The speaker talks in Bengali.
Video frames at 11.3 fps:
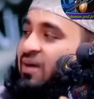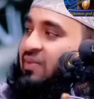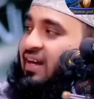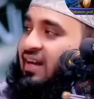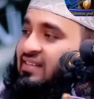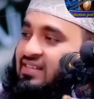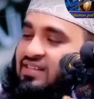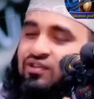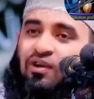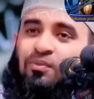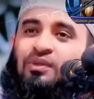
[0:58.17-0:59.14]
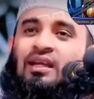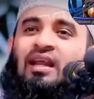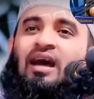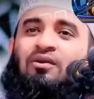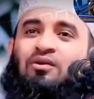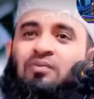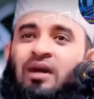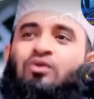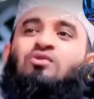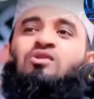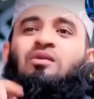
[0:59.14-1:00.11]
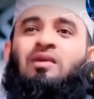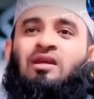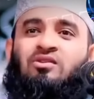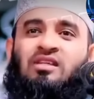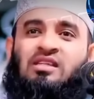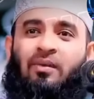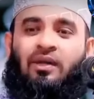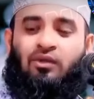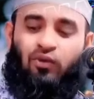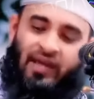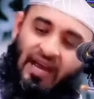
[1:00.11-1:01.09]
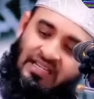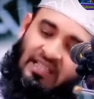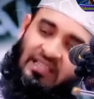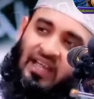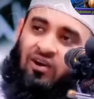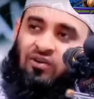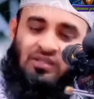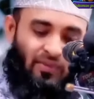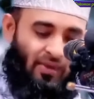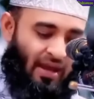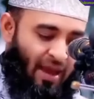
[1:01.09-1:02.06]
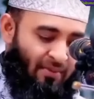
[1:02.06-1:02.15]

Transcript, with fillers: আমি আর আজকে সভাপতি লিয়াকত ভাই দুইজনে মিলে যদি জামাত করি একসাথে দাঁড়ানো যাবে